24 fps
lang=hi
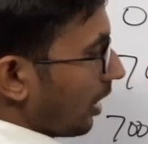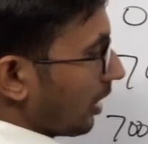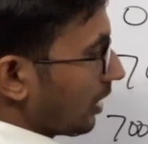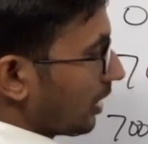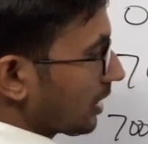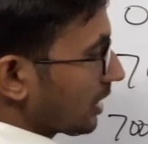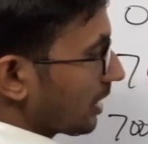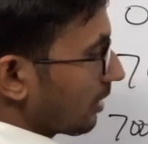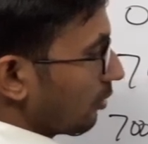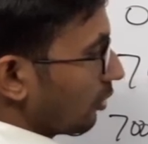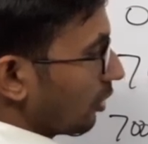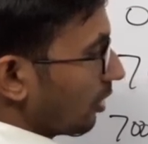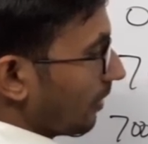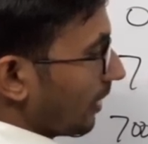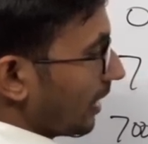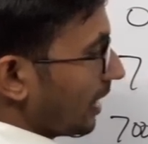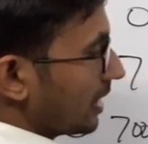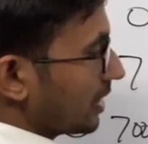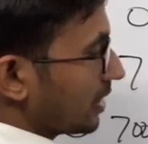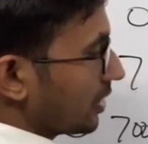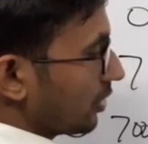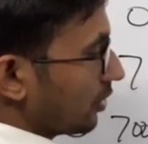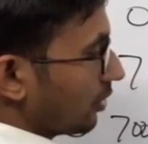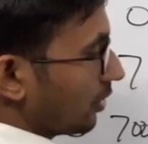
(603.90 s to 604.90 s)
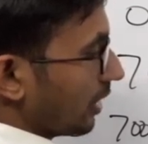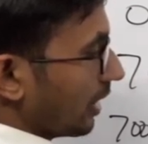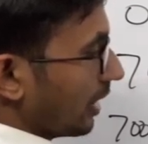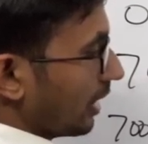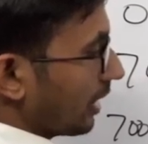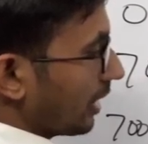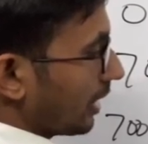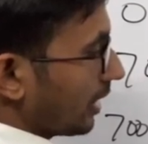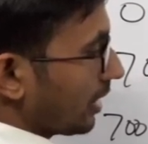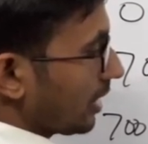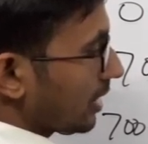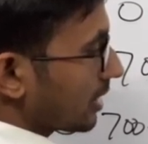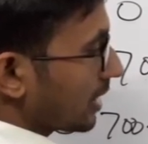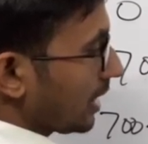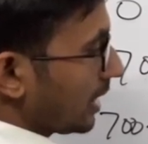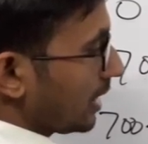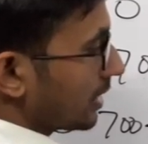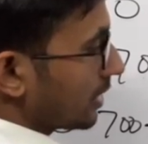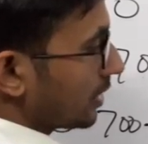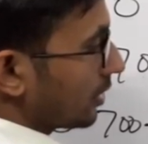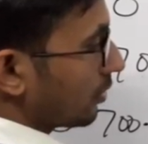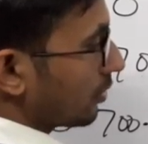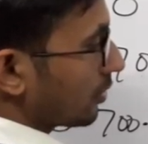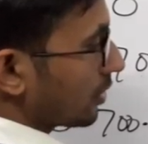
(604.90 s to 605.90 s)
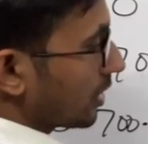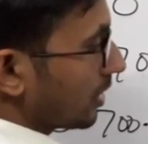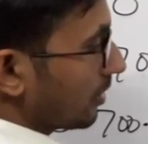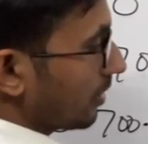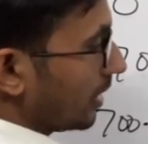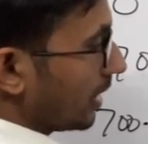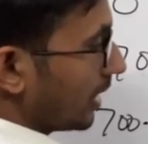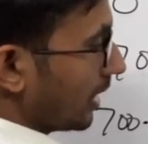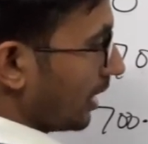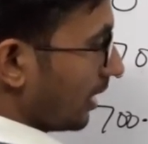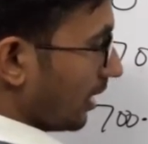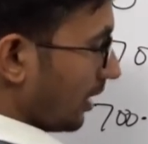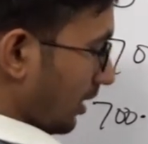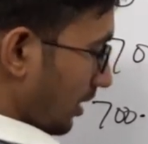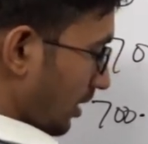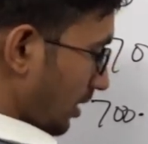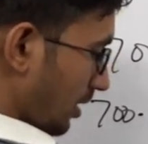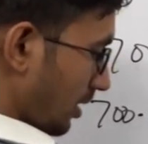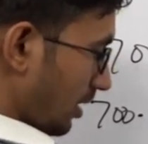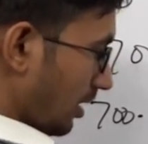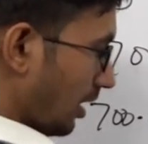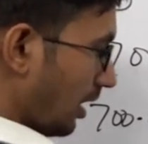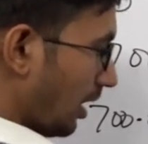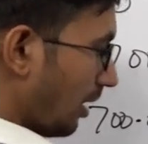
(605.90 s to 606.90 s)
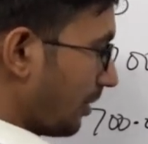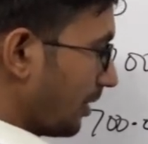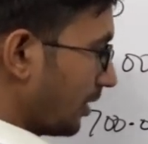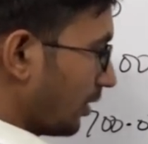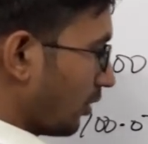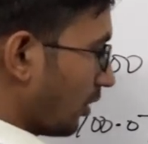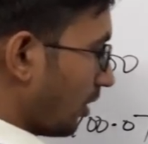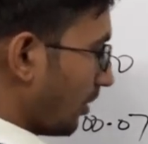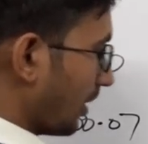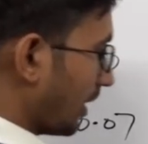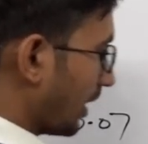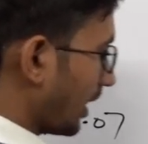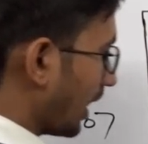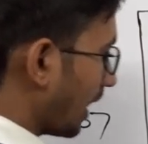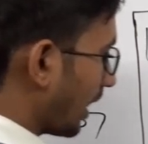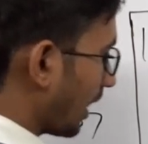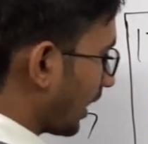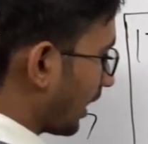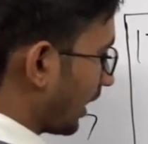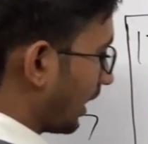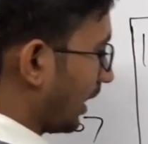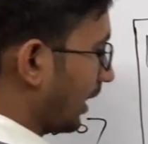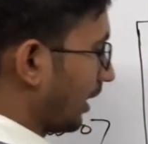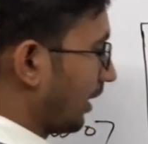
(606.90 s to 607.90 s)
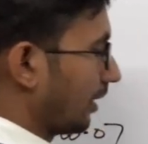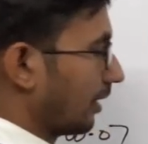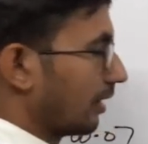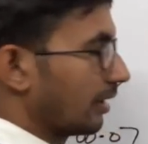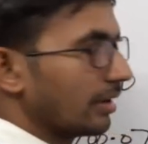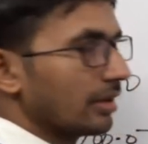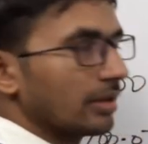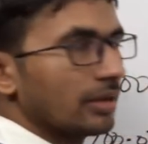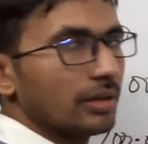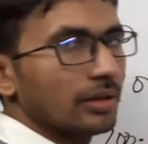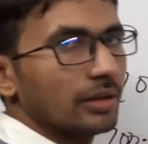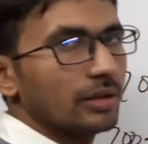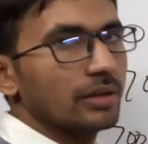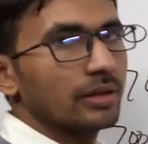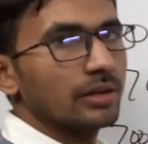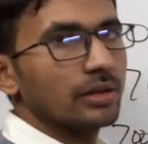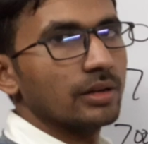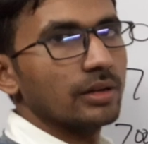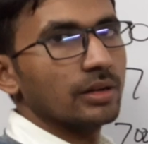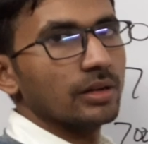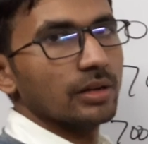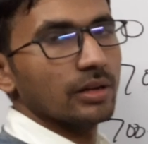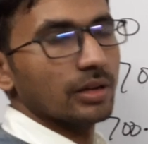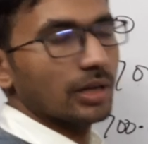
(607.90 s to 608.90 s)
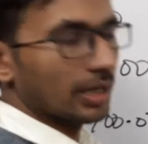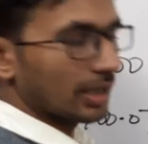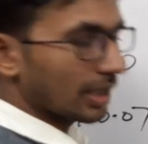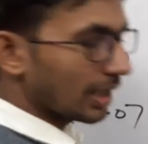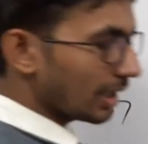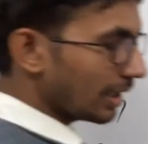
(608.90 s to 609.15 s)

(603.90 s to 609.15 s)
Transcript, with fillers: दशमलव के पहले जीरो है इधर साइड जीरो सेवन है अब इनको हमें क्या करना है घटा